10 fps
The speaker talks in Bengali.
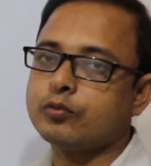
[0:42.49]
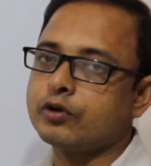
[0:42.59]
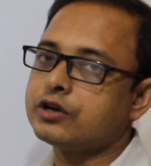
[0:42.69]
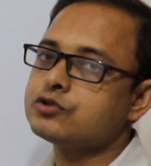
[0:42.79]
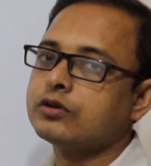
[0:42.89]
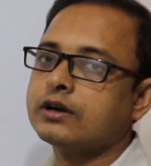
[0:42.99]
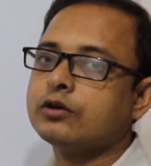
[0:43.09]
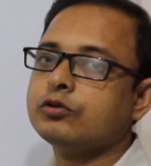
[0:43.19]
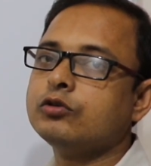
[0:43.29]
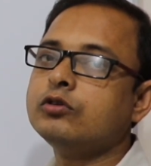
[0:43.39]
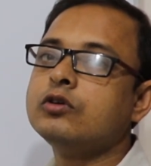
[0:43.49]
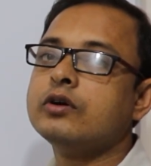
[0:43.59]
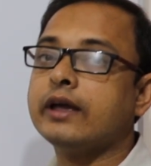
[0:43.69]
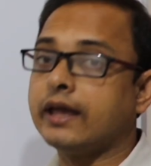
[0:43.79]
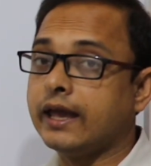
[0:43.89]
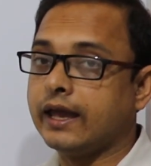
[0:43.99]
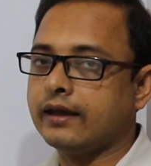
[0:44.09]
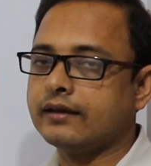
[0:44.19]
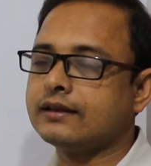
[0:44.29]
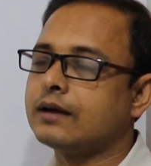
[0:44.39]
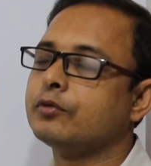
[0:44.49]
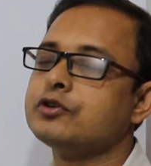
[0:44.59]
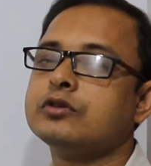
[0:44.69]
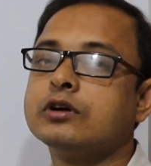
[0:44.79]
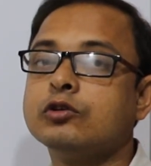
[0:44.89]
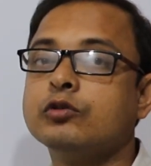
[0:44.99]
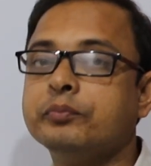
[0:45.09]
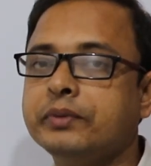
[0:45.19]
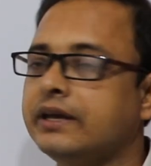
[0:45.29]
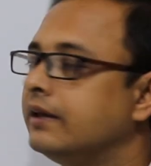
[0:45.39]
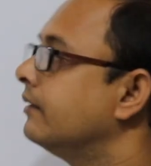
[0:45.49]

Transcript: পরের সংখ্যা হলো এ তারপরের সংখ্যা হলো বি